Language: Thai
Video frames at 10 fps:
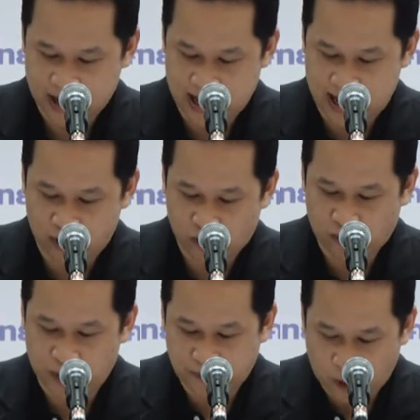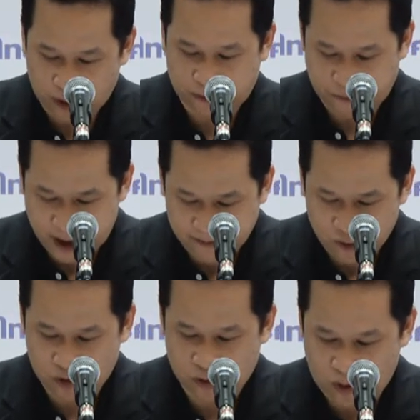แล้วก็ไปโพสต์เฟซ
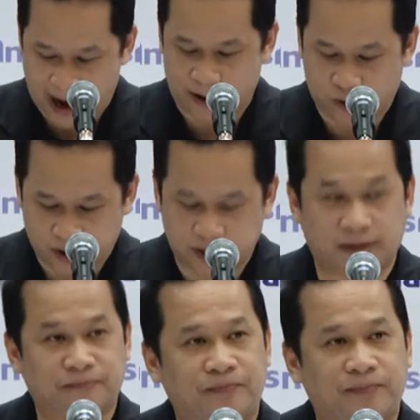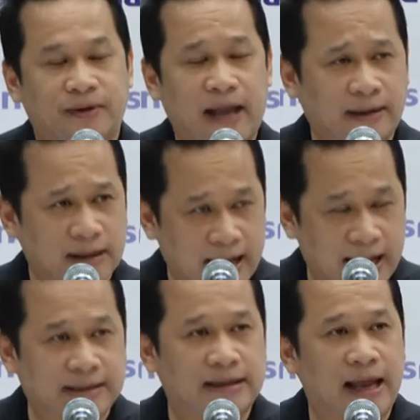บุ๊กว่าคนอื่นทั้งที่แท้
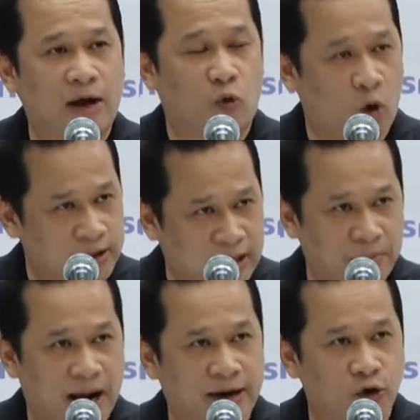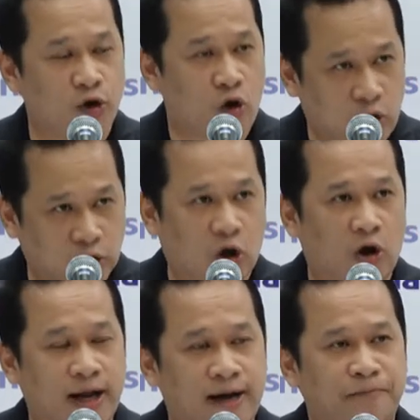จริงแล้วคนทำงานโดยกกต
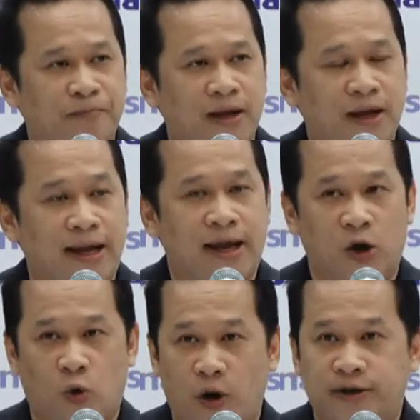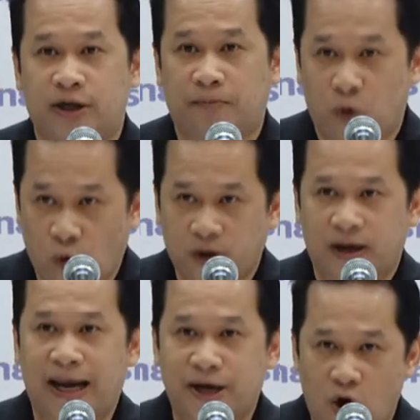นั้น ควรจะพูด
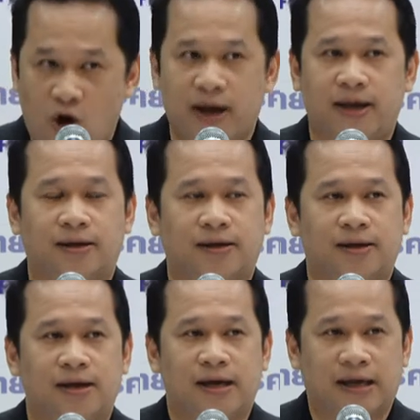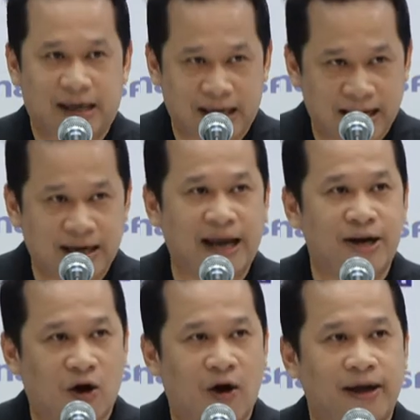ให้น้อย เขียนให้
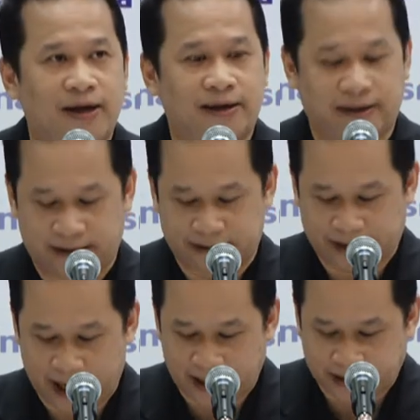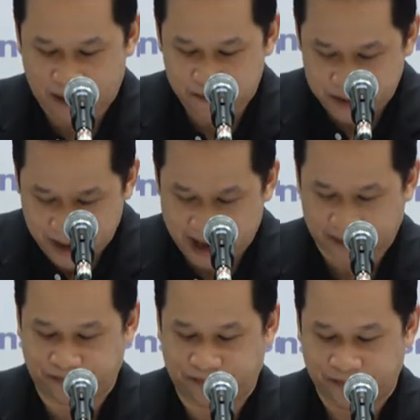น้อย แต่ทำให้มาก
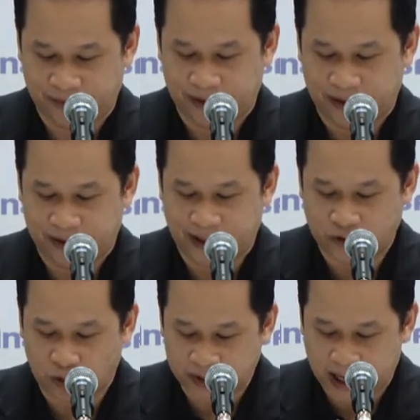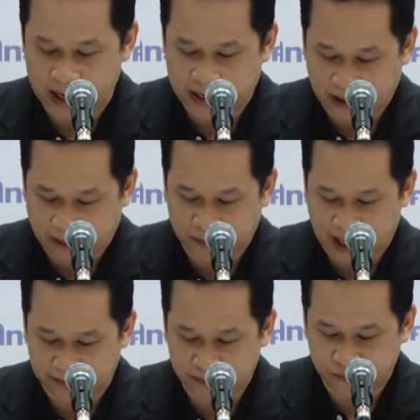แต่สมชัยกลับ
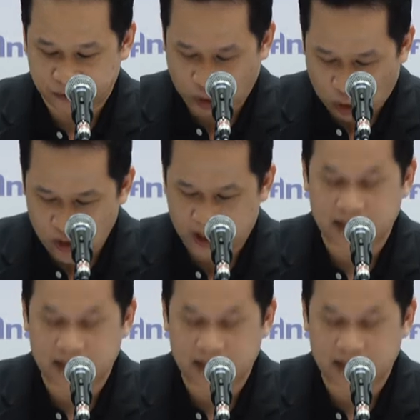ทำตรงกัน